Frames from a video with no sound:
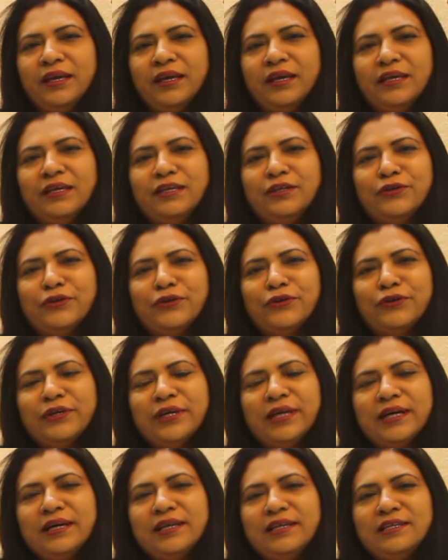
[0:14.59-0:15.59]
এই
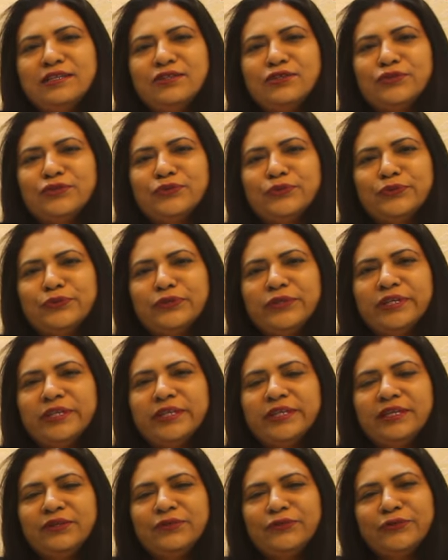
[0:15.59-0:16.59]
করোনাকালীন সময়ে
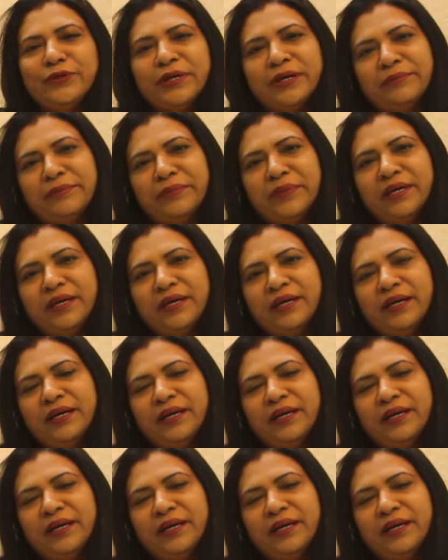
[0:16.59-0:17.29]
আমরা